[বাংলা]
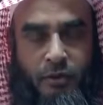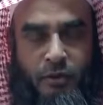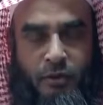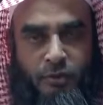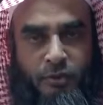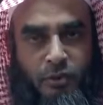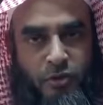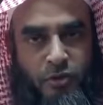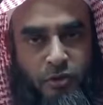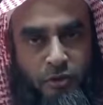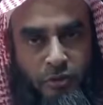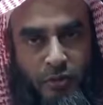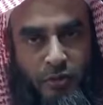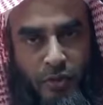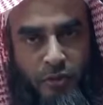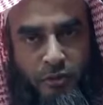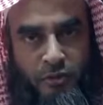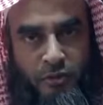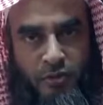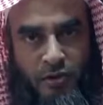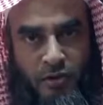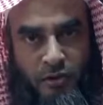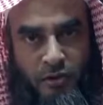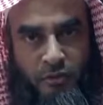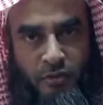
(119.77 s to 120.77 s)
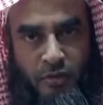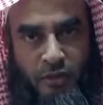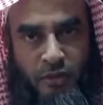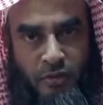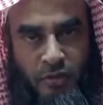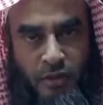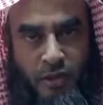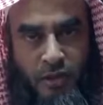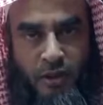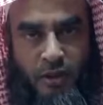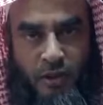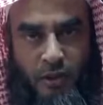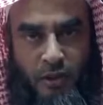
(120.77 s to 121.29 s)
সমস্ত আলোচনাগুলি
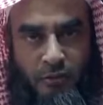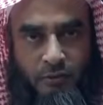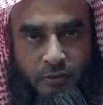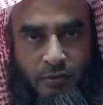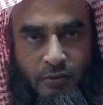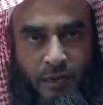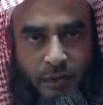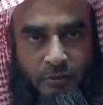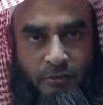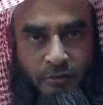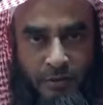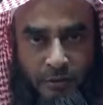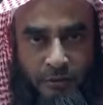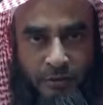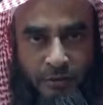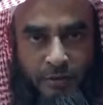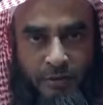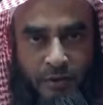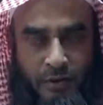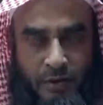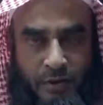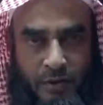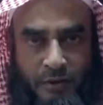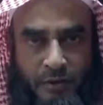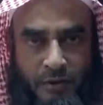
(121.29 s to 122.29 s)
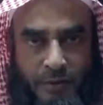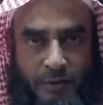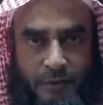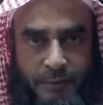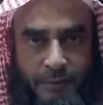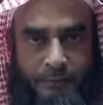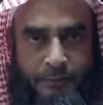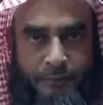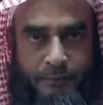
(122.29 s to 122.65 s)
ইনশা আল্লাহ তালা পাবেন ধীরে ধীরে